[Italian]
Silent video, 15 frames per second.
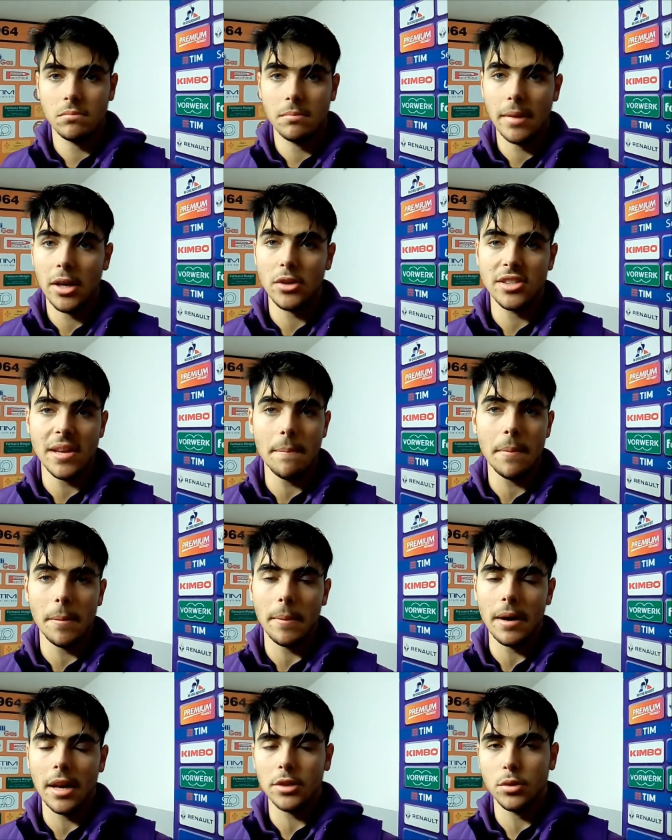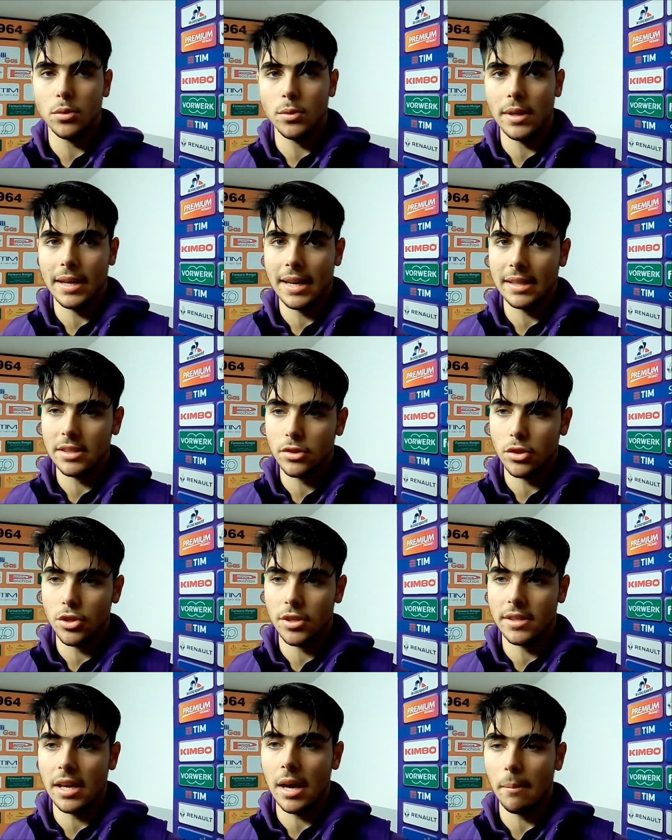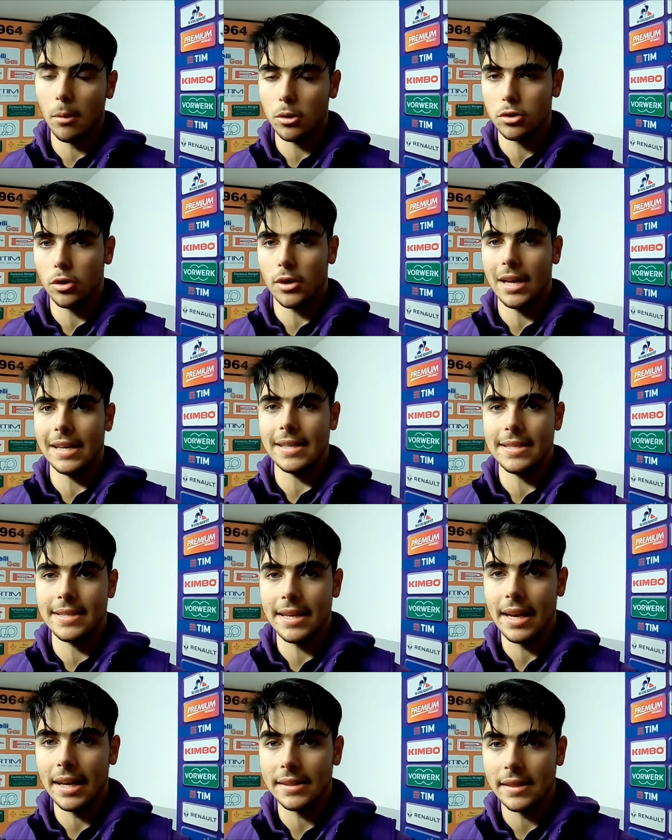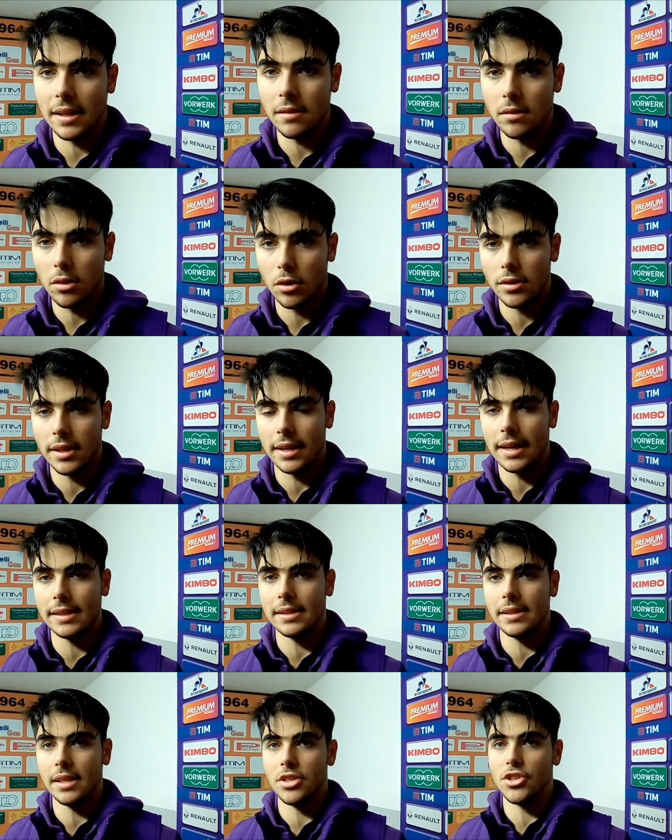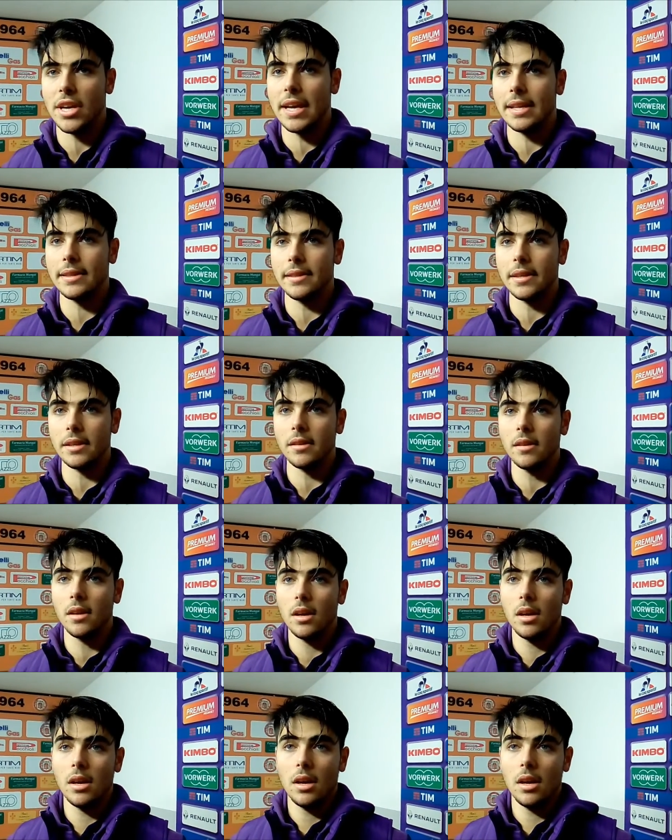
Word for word: mi hanno sempre parlato di una grande società molto organizzata, con dei grandi dirigenti.